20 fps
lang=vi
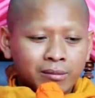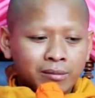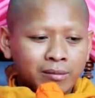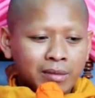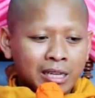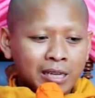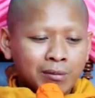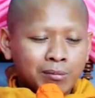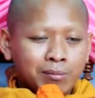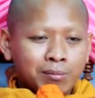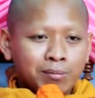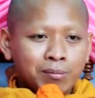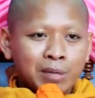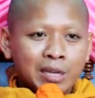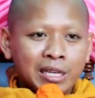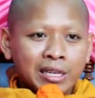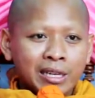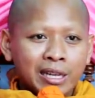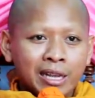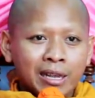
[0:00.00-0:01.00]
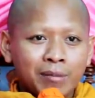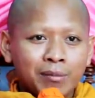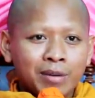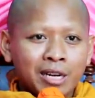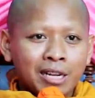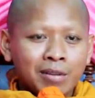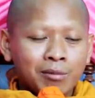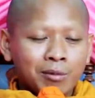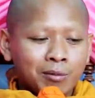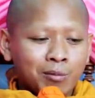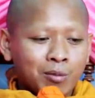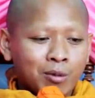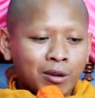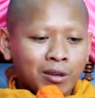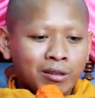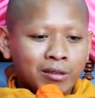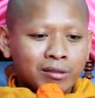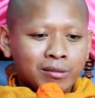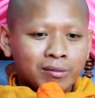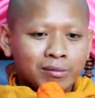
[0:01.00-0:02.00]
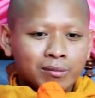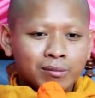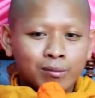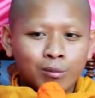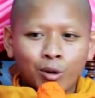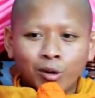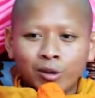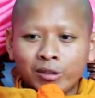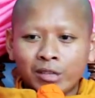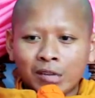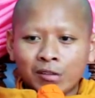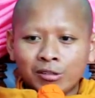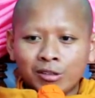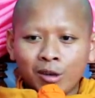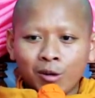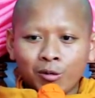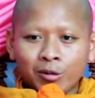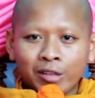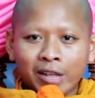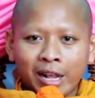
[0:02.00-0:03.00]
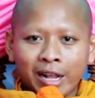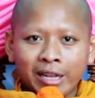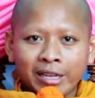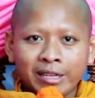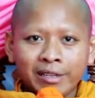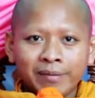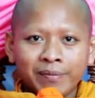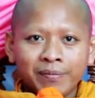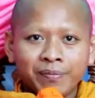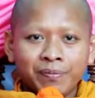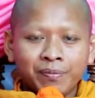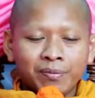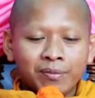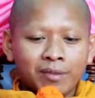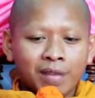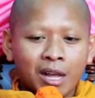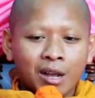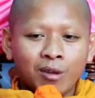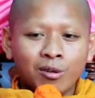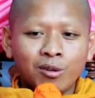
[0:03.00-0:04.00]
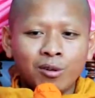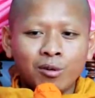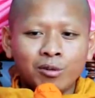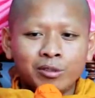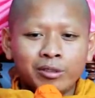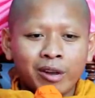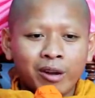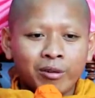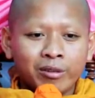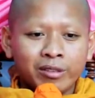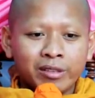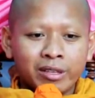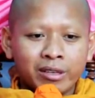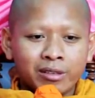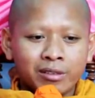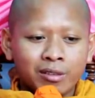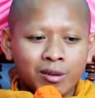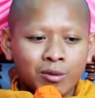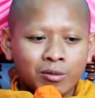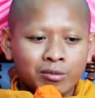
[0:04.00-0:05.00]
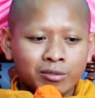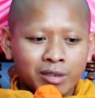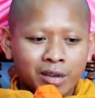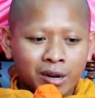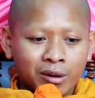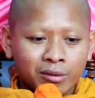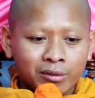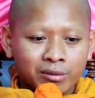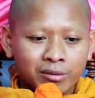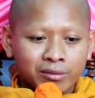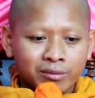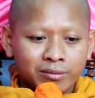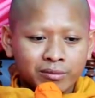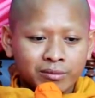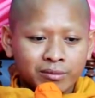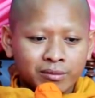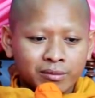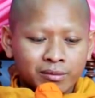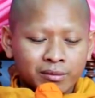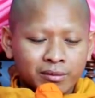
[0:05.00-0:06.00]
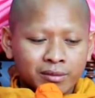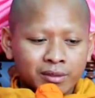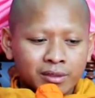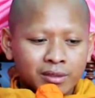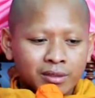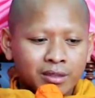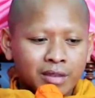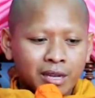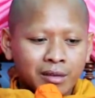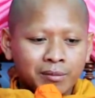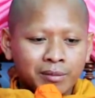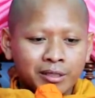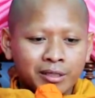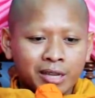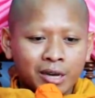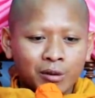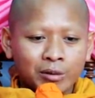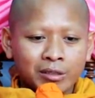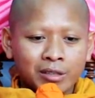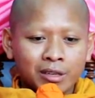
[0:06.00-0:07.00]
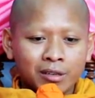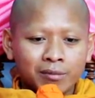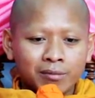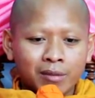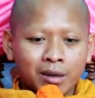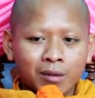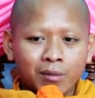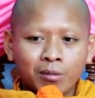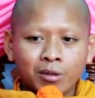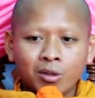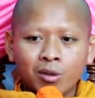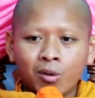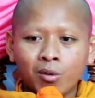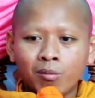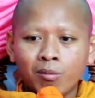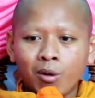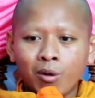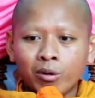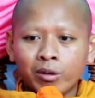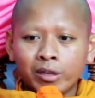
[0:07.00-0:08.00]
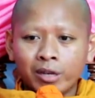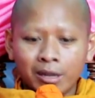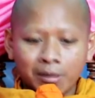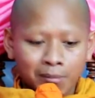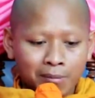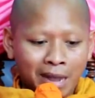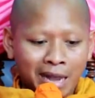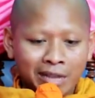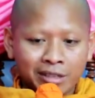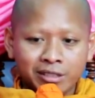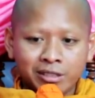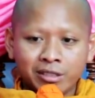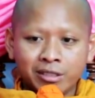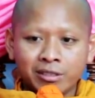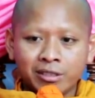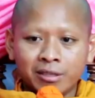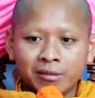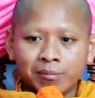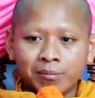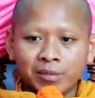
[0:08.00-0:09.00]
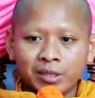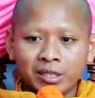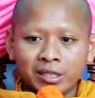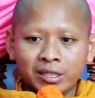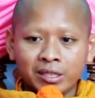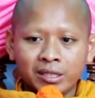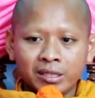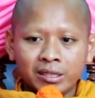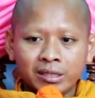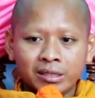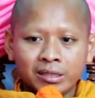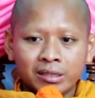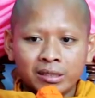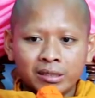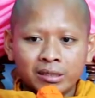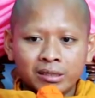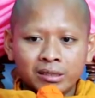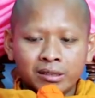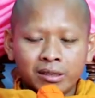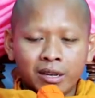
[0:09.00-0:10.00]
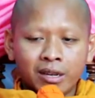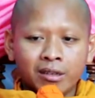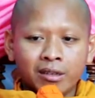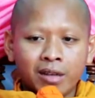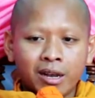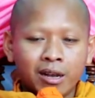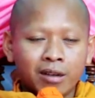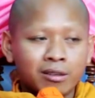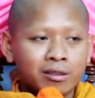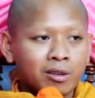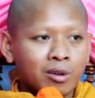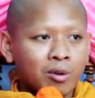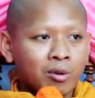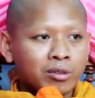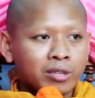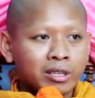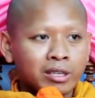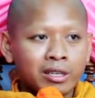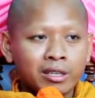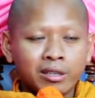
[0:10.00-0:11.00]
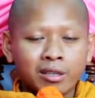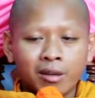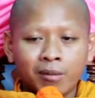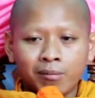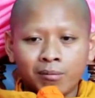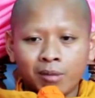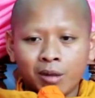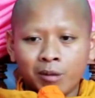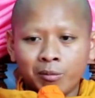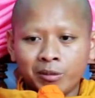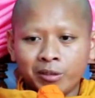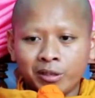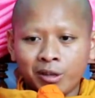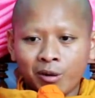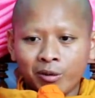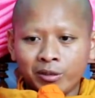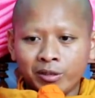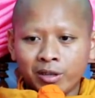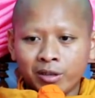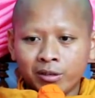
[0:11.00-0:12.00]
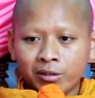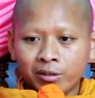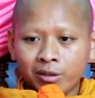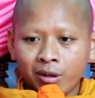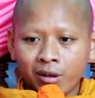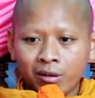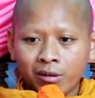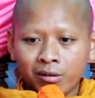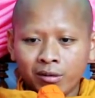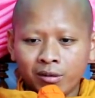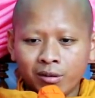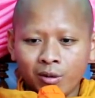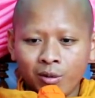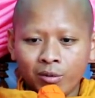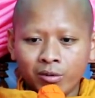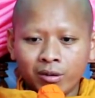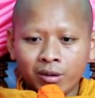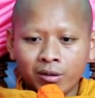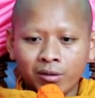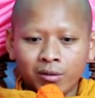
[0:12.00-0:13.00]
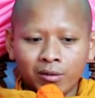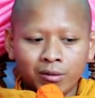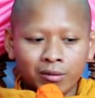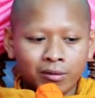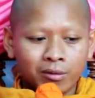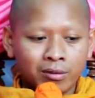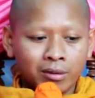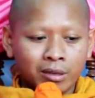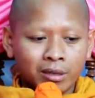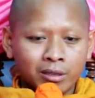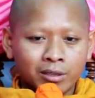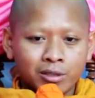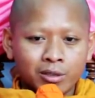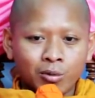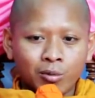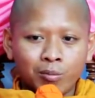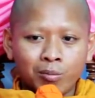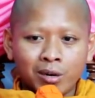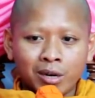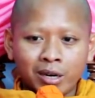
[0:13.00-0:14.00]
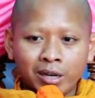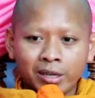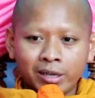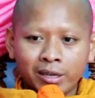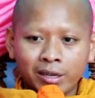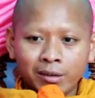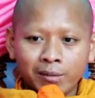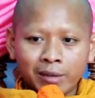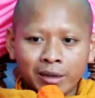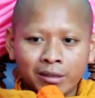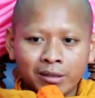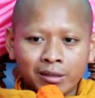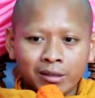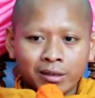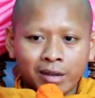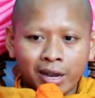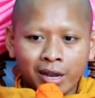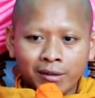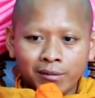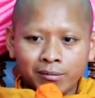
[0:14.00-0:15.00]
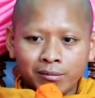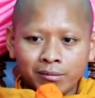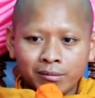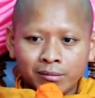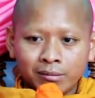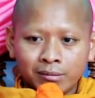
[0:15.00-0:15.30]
miền pi nè đây vừa cuốn môn từ sọc thái tạo lục sào tật lục sào tranh bị sào tật máu mà tô bọc nếp bạ trường từng pi hay khăng lục thì tầm máu bị sào tật so lục nắng cổ sâu play ấy bạn thử anh